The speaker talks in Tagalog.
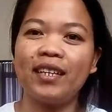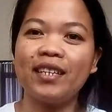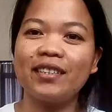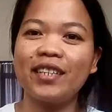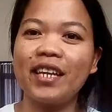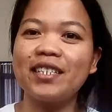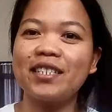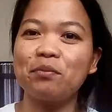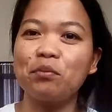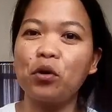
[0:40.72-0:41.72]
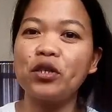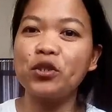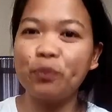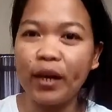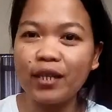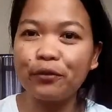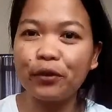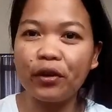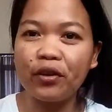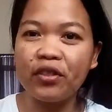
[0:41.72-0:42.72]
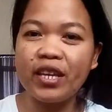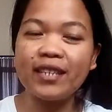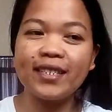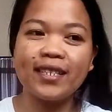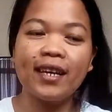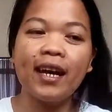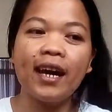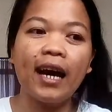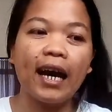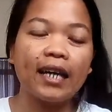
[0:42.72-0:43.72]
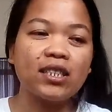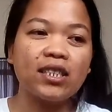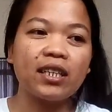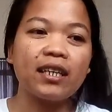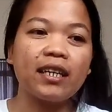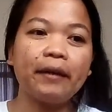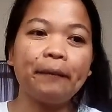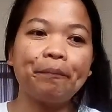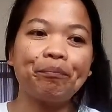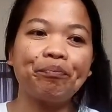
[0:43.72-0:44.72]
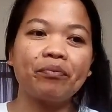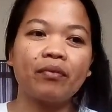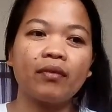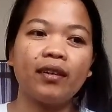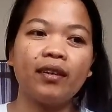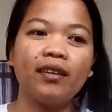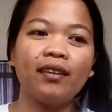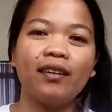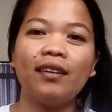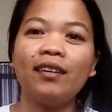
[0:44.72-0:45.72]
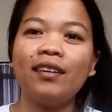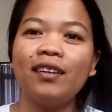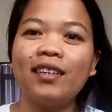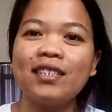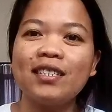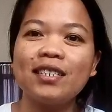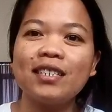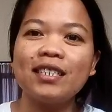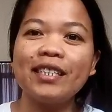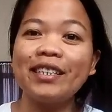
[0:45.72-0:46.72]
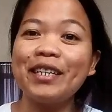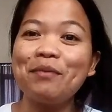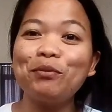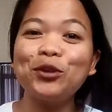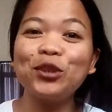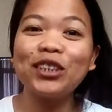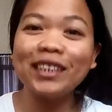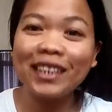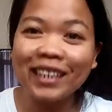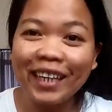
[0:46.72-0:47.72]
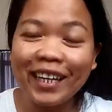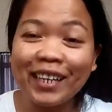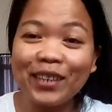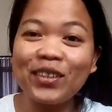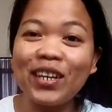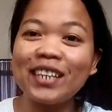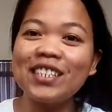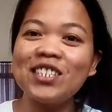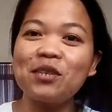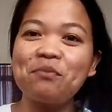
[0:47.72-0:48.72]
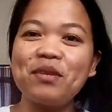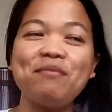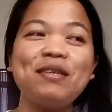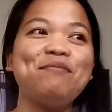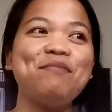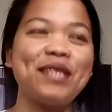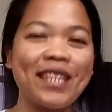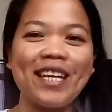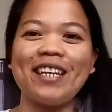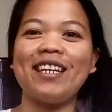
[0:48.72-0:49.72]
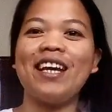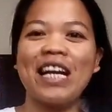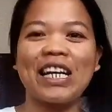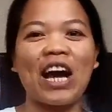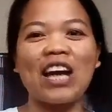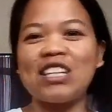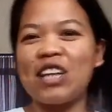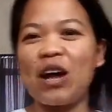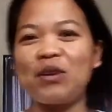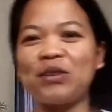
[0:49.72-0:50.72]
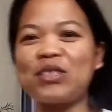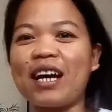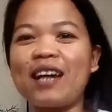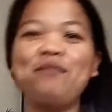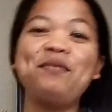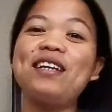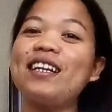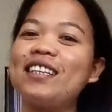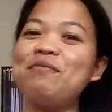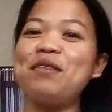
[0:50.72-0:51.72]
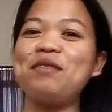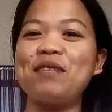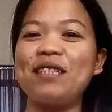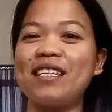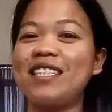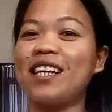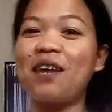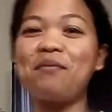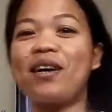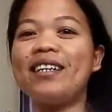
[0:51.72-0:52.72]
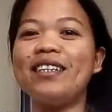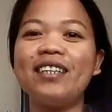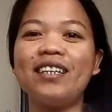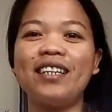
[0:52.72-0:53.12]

it takes more space for our things. At saka, uh, hindi po siya nakakahiya kung atin siyang bibit-bitin. Kahit an saan pa natin bit-bitin sa kamay,